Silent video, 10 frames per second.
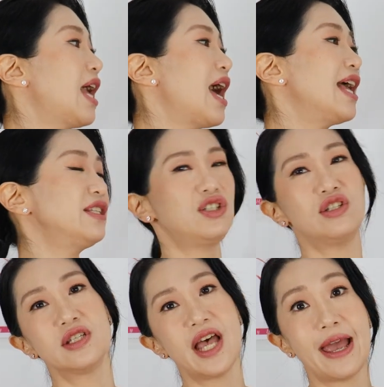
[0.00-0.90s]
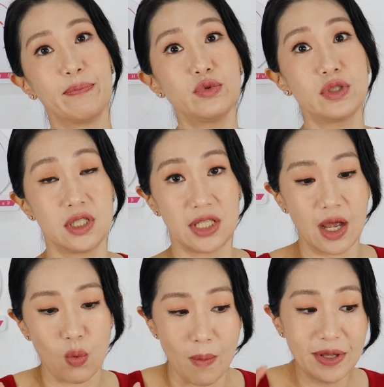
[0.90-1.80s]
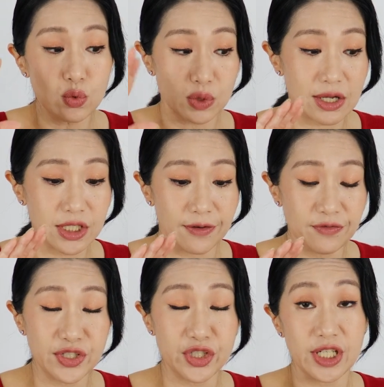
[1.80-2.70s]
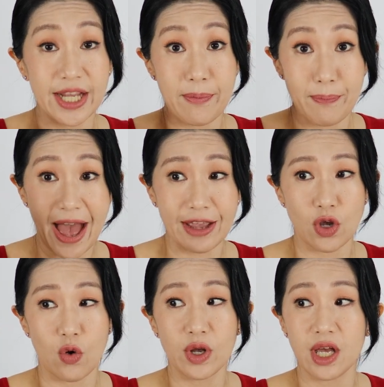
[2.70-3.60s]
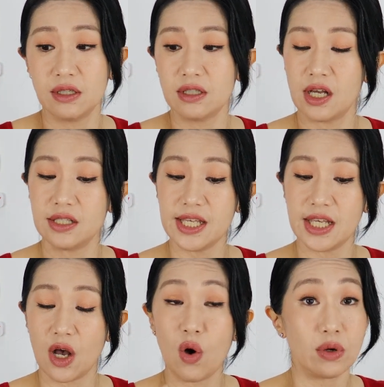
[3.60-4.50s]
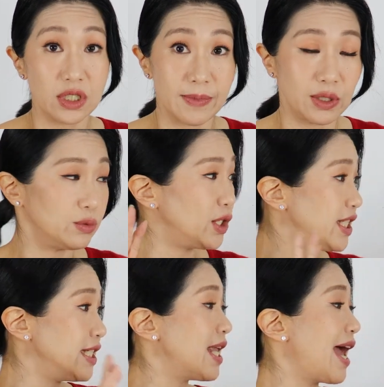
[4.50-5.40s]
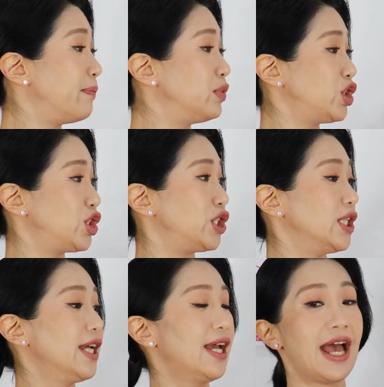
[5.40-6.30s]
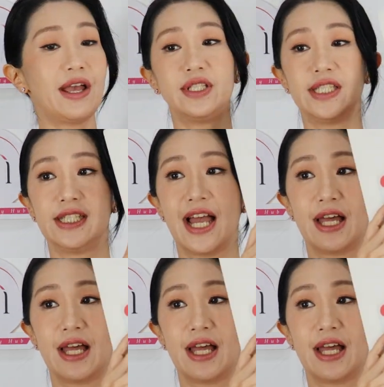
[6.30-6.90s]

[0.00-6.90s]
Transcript: 它其实还不呃，我们主要成分是那个马油跟呃这一个红参嘛，对不对？其实还不止，还有其